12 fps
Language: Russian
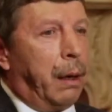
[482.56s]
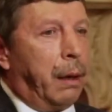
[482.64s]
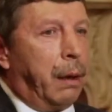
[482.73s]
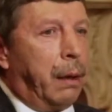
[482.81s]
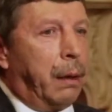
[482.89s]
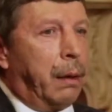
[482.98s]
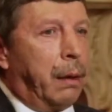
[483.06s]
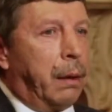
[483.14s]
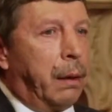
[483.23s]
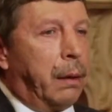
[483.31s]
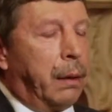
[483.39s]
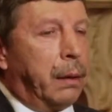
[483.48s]

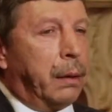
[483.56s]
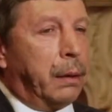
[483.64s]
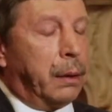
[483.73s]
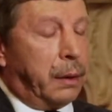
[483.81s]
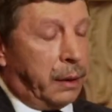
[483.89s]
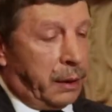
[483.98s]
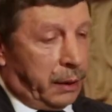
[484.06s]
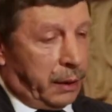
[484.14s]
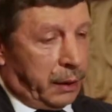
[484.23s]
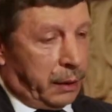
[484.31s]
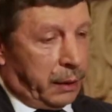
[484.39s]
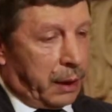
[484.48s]
Э,
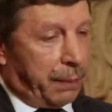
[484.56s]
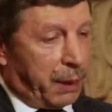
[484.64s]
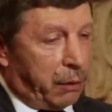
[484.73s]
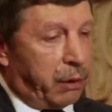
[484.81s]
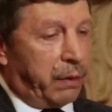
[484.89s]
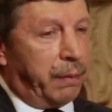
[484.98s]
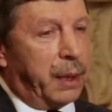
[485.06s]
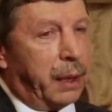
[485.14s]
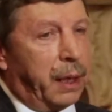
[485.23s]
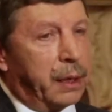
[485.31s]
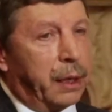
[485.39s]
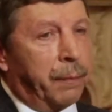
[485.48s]
абсолютно с вами
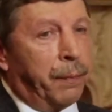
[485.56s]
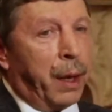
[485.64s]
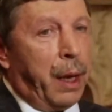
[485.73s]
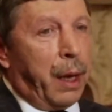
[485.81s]
согласен.